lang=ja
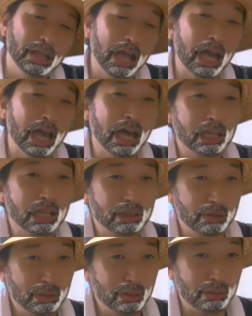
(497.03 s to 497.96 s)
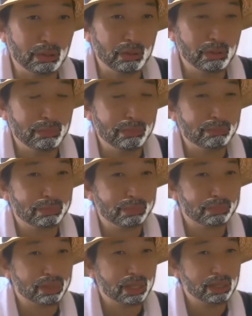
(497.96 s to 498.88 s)
あの、よ、
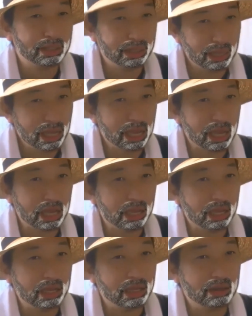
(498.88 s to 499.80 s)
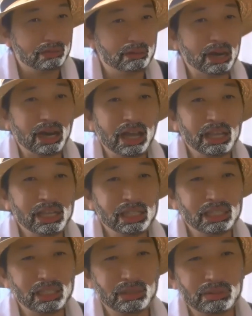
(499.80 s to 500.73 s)
な、若い
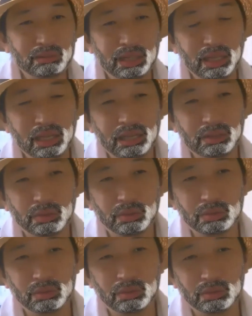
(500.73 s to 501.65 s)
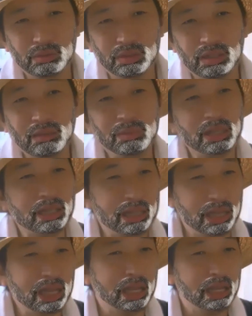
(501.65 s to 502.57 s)
人だけが得するっていうのはダメだ
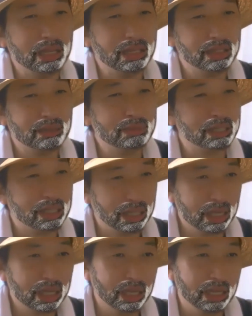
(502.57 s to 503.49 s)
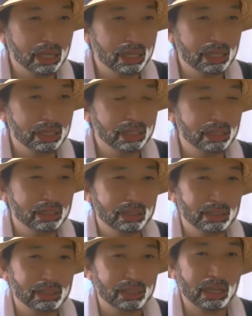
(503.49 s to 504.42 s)
な、ダメだな。
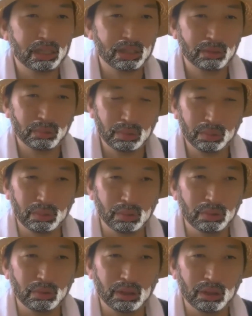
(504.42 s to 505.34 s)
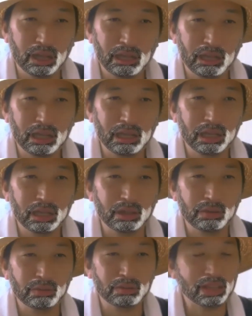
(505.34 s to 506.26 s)
ちゃんとよ、
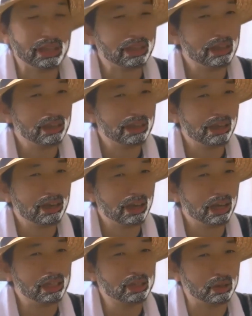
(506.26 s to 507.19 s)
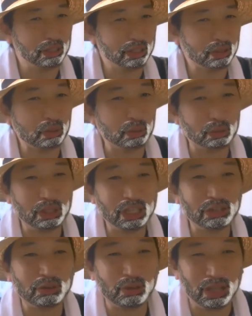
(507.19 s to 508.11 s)
あの、サガンカカードに登録で
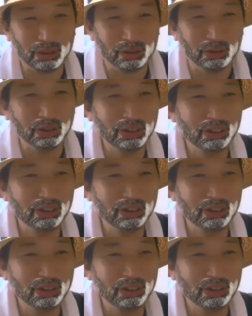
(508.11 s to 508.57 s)
きるとかよ、